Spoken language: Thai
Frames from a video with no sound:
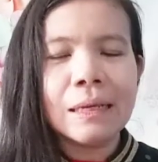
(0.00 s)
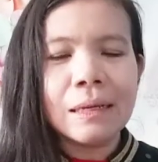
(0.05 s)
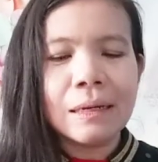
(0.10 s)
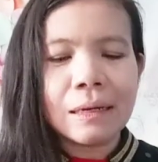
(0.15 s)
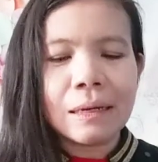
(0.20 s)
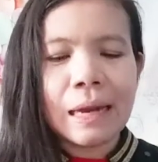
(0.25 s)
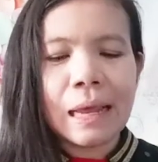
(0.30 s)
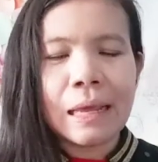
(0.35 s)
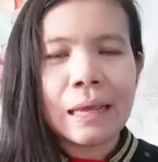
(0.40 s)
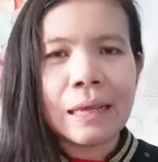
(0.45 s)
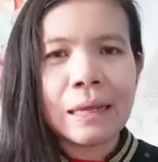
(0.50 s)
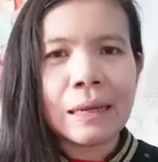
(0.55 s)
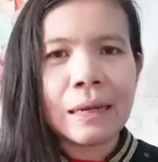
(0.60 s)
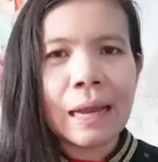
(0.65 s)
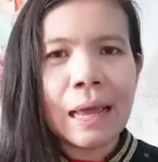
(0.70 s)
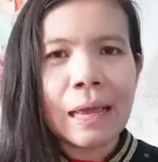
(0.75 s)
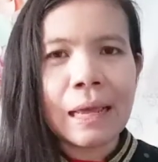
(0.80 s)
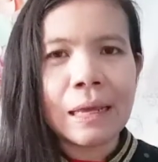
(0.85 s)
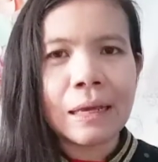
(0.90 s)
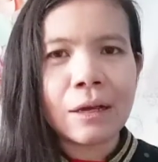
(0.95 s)
ใน
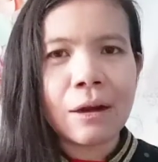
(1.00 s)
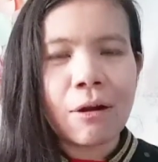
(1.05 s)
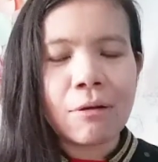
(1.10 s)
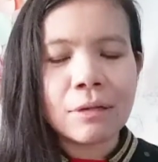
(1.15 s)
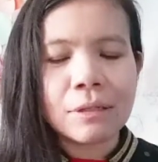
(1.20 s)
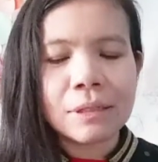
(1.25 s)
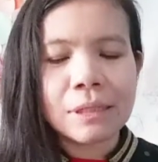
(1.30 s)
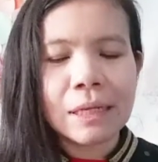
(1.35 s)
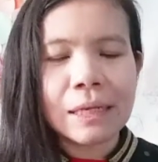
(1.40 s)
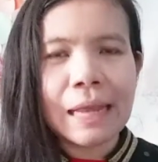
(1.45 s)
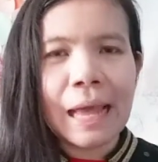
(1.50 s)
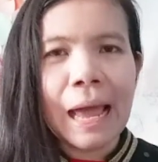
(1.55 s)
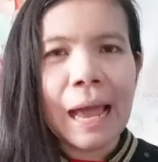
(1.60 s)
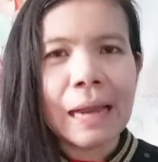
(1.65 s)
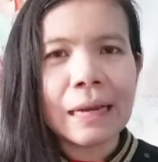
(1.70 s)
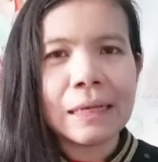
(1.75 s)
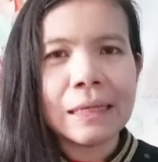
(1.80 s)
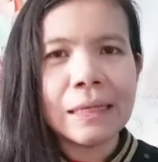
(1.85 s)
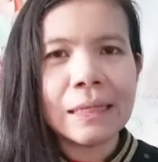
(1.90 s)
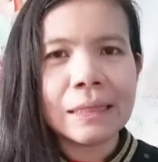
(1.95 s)
ในกล่องสัญญา
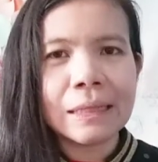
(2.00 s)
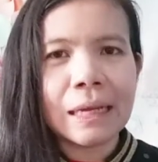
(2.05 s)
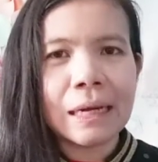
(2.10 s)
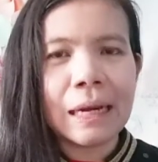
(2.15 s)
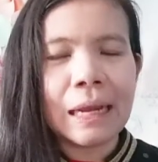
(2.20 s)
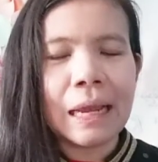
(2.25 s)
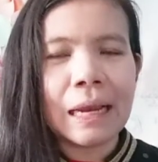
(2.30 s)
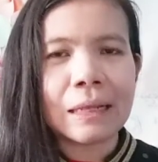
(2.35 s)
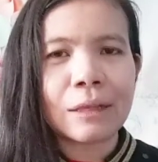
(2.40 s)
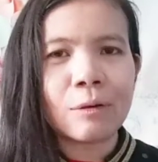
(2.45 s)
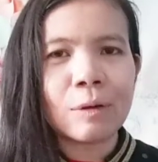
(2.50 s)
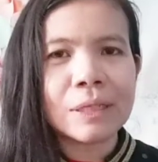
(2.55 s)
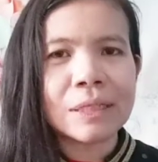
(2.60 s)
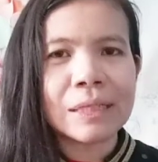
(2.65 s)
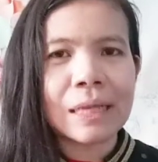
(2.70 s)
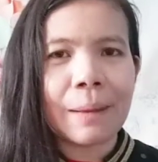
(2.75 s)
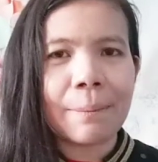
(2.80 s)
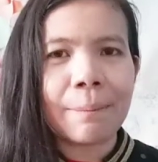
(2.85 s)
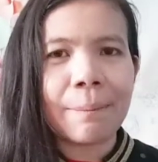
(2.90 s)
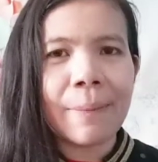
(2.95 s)
ณอินเทอร์เน็ตโทร
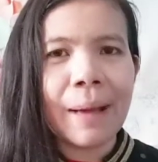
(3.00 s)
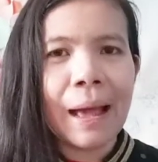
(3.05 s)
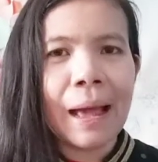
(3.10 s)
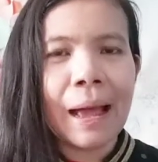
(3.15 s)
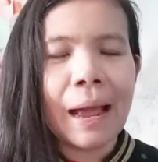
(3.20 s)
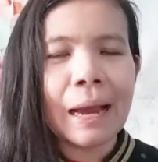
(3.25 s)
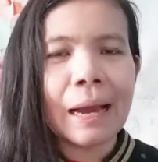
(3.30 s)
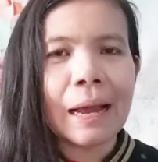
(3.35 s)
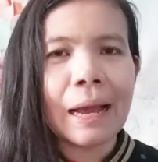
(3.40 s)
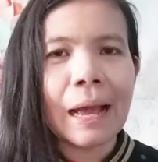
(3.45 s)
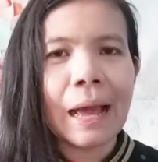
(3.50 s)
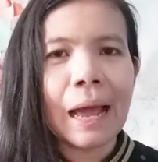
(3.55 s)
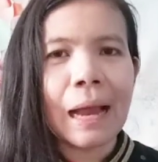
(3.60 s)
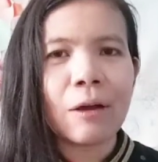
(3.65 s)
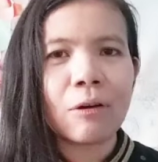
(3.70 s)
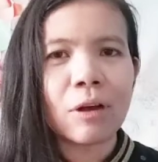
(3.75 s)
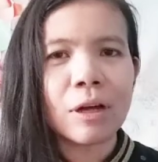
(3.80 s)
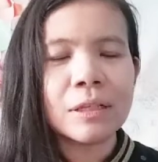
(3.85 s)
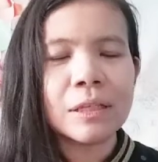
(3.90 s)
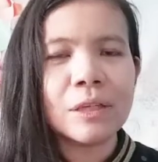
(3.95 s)
ศัพท์บ้านนะคะ
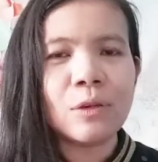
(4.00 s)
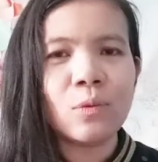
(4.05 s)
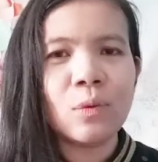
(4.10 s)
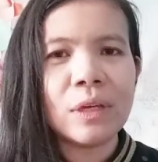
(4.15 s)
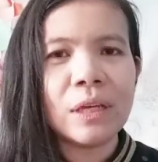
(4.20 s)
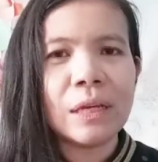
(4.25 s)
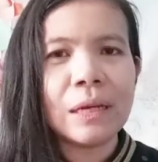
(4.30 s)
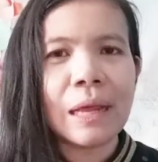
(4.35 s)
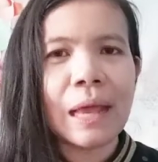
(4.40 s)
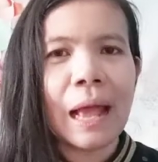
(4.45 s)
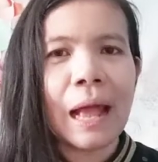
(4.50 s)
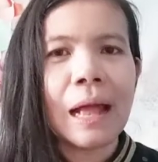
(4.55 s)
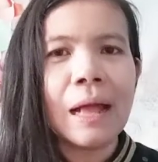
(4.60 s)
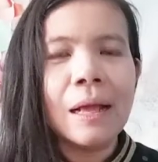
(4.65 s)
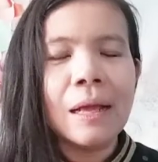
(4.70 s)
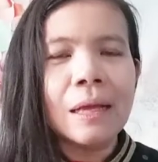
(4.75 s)
แล้วก็ทีวีเนี่ย